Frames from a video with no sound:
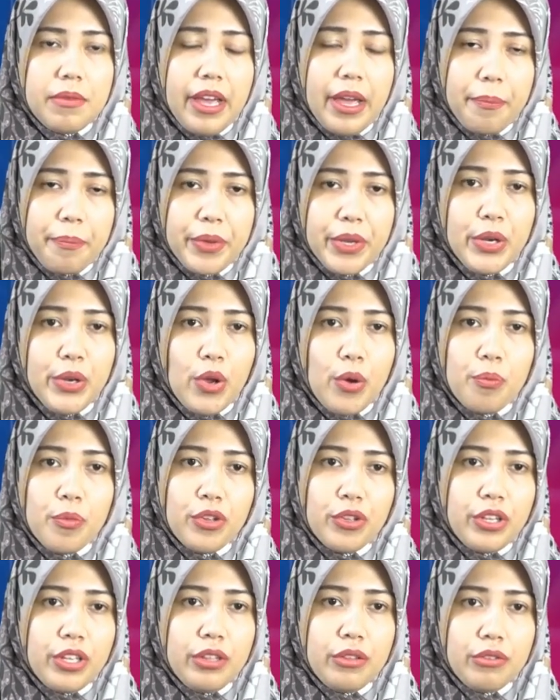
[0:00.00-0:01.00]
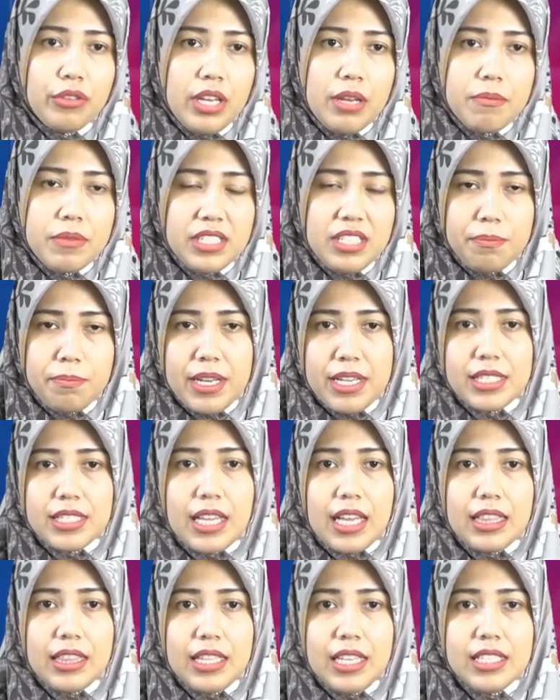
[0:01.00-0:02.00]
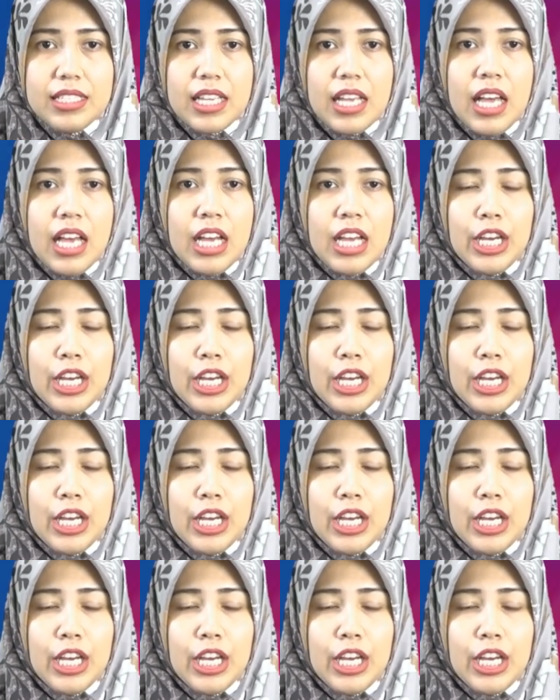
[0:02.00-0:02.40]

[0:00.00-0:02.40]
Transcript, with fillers: epidemiologi itu yang bersifat statis?